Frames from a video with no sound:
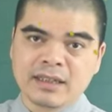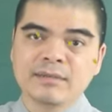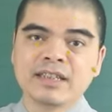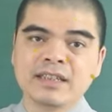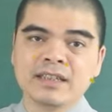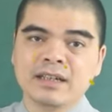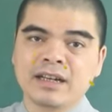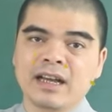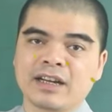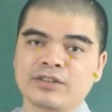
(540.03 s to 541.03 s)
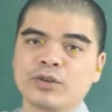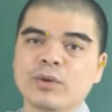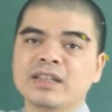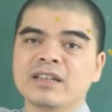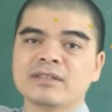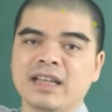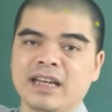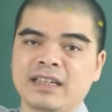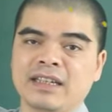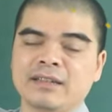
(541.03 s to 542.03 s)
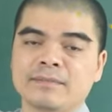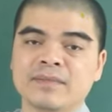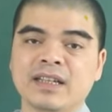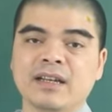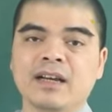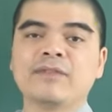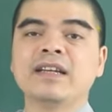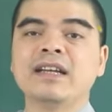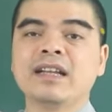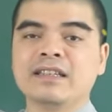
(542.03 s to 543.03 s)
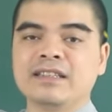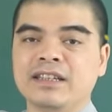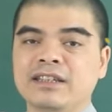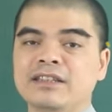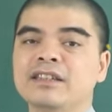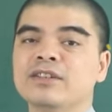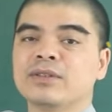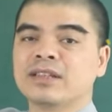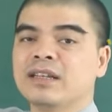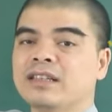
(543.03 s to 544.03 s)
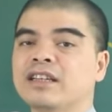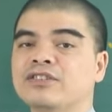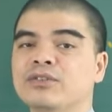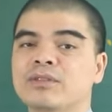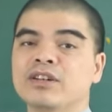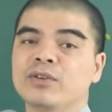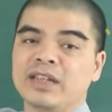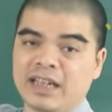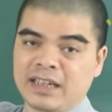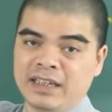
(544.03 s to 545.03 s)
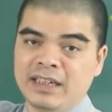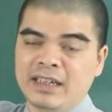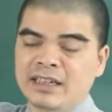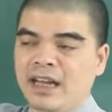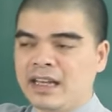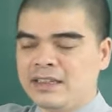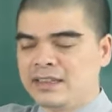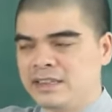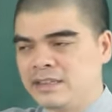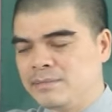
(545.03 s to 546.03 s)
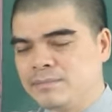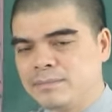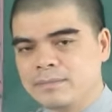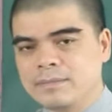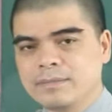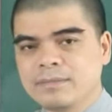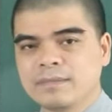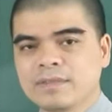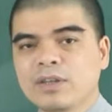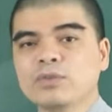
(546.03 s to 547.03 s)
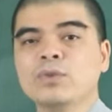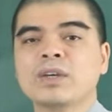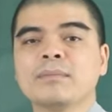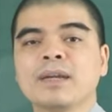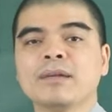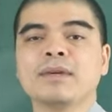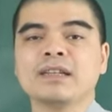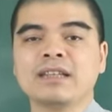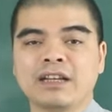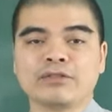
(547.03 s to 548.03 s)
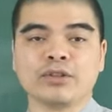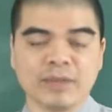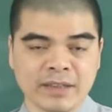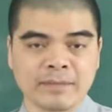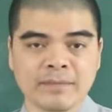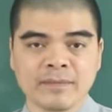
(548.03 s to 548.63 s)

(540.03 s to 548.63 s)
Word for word: thậm chí là cái thói quen tiêu xài à, vậy nên là gì những người tuổi thân hãy tận dụng cơ hội này để gì thâu thu cái may mắn tài lộc cho mình